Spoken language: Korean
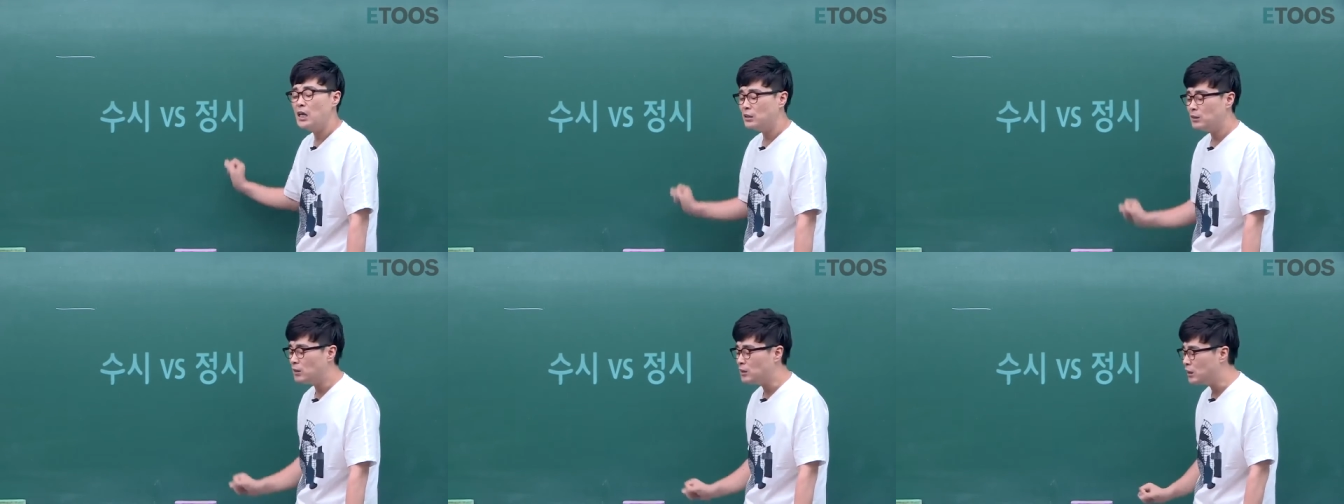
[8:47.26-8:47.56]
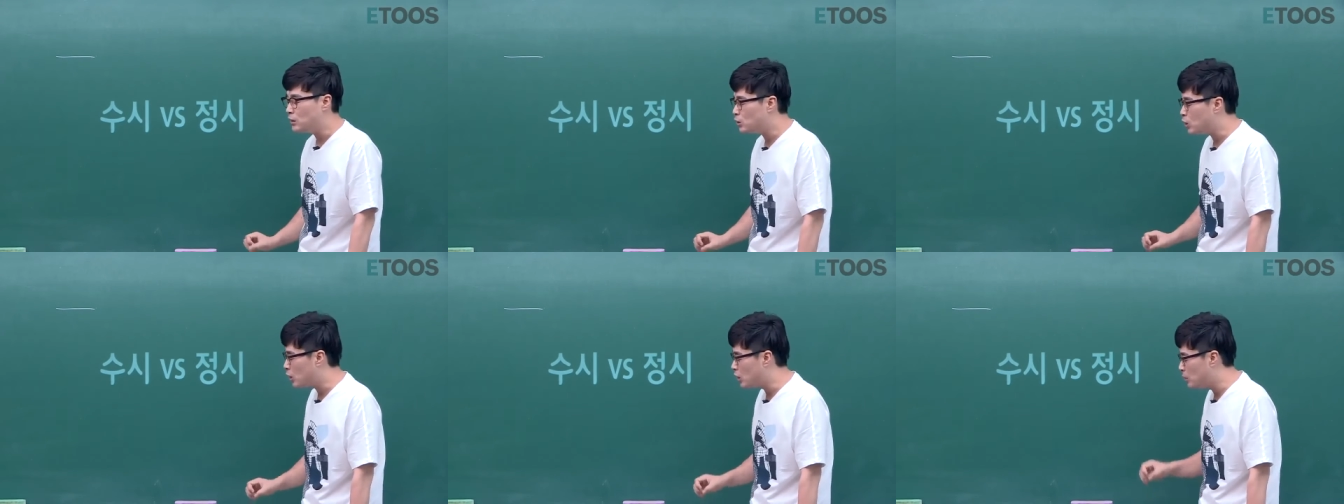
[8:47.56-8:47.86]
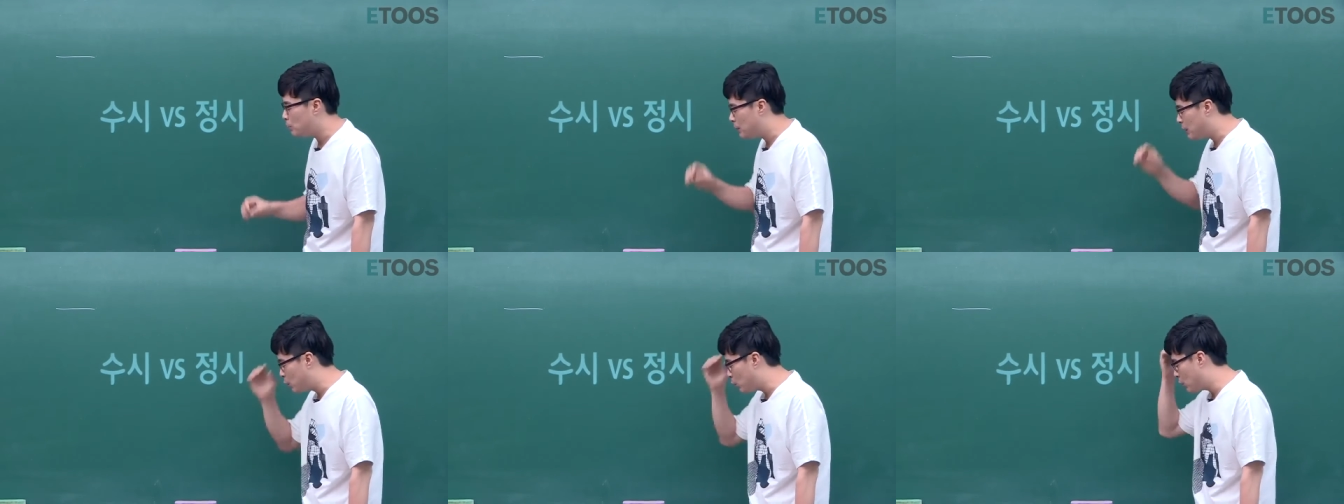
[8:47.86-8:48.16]
선생님
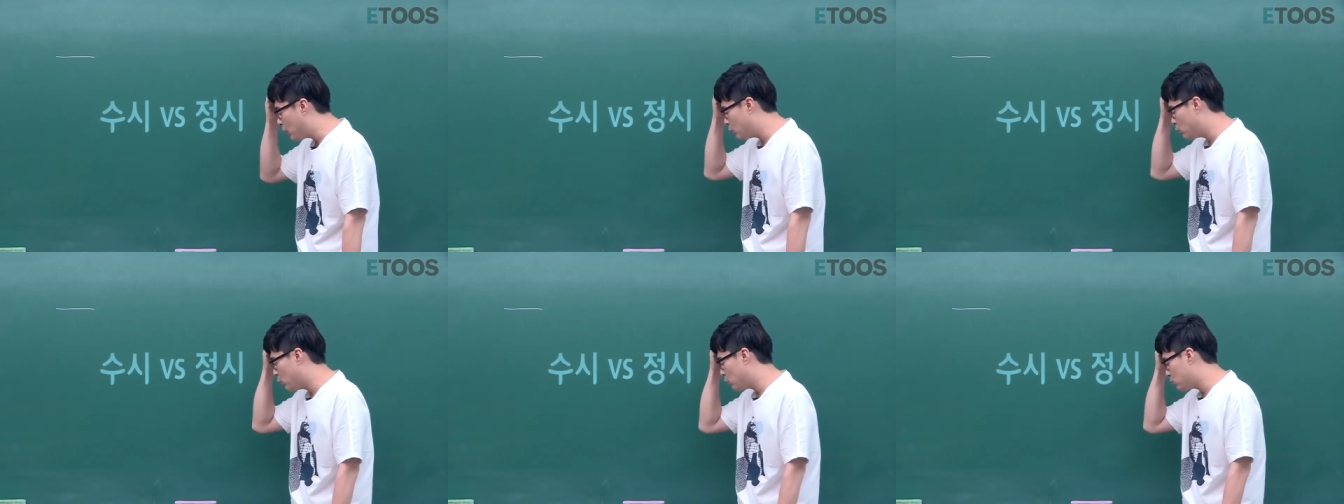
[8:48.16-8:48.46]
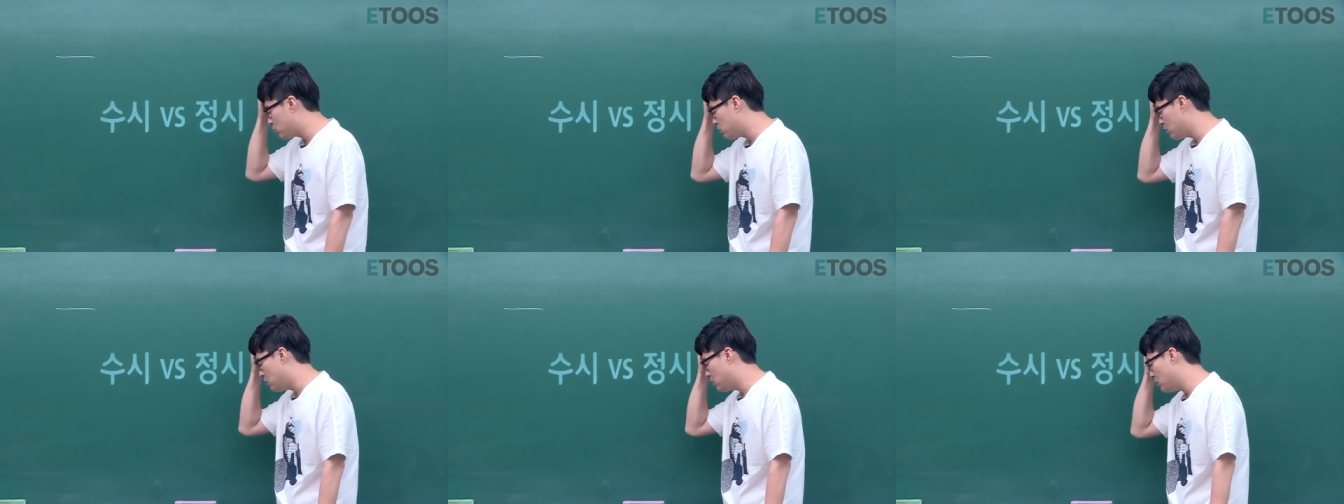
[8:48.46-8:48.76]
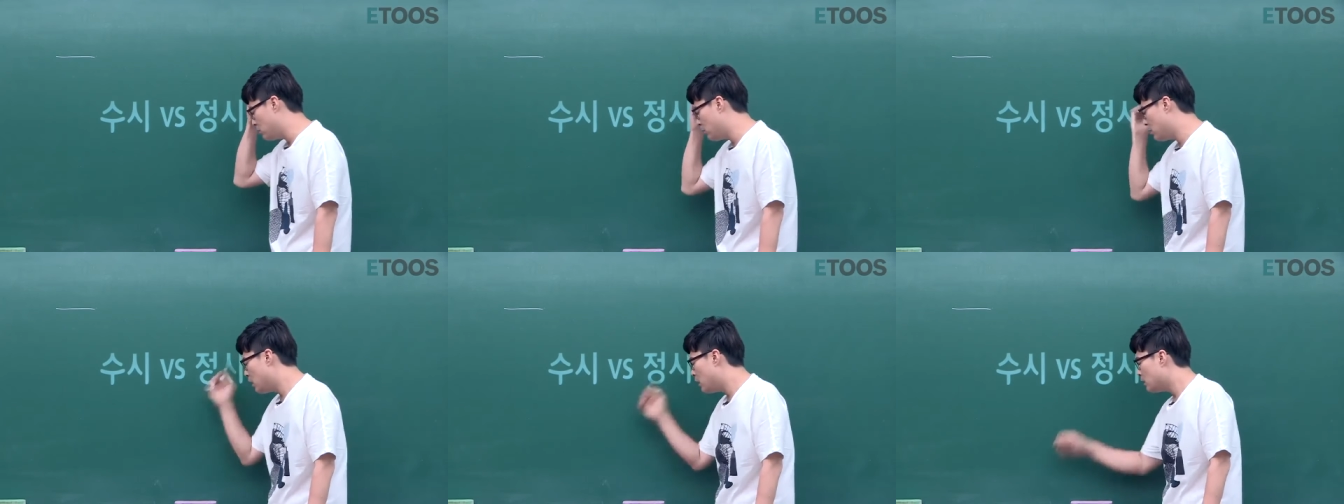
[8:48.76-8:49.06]
저는 비교과도
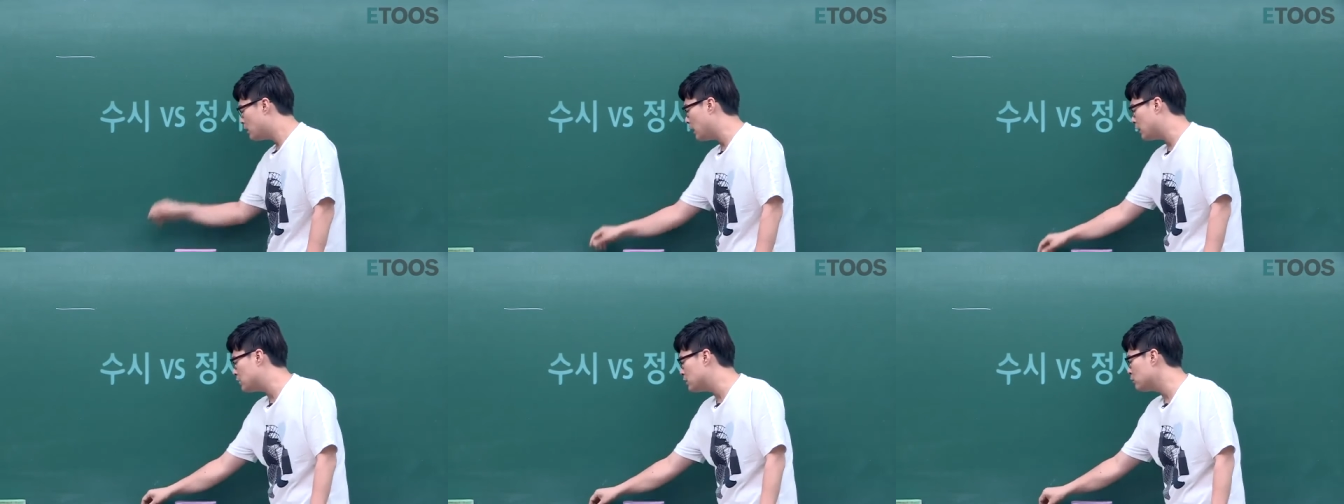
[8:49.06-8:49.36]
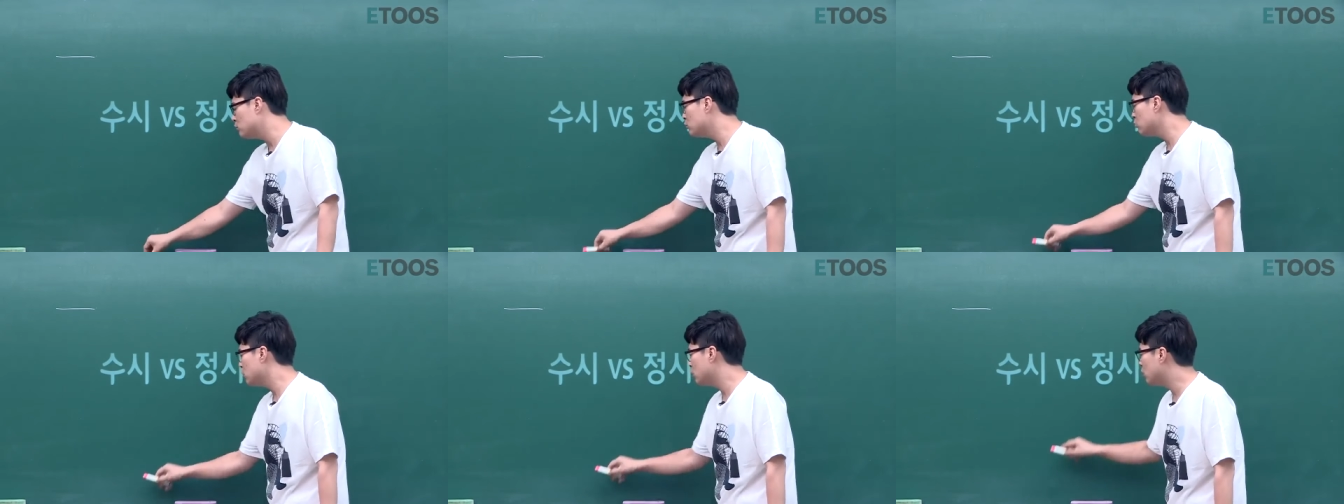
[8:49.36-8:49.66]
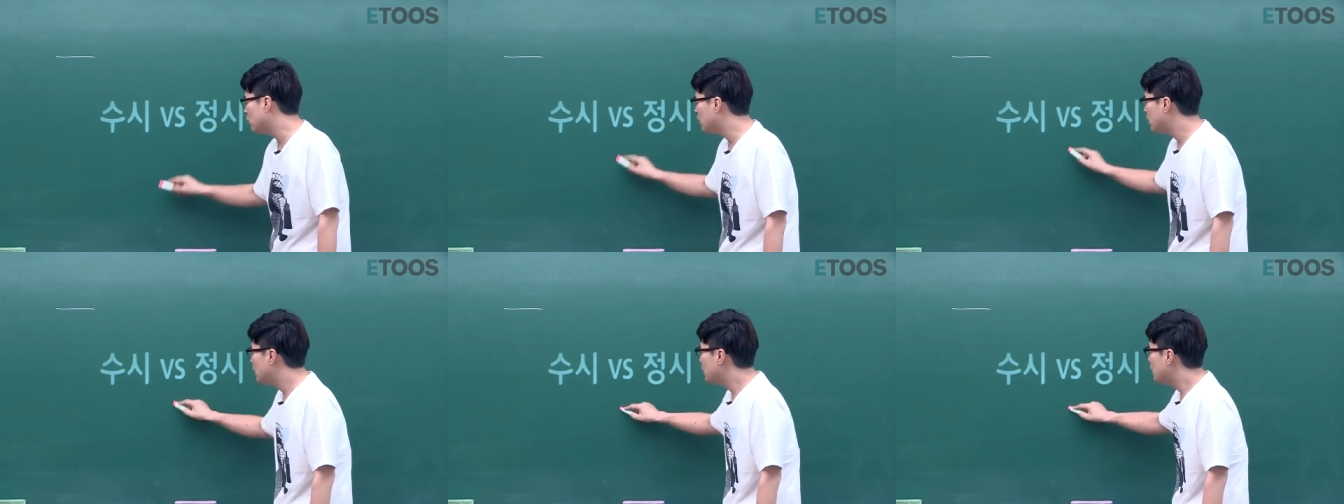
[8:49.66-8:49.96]
없고요. 내신주요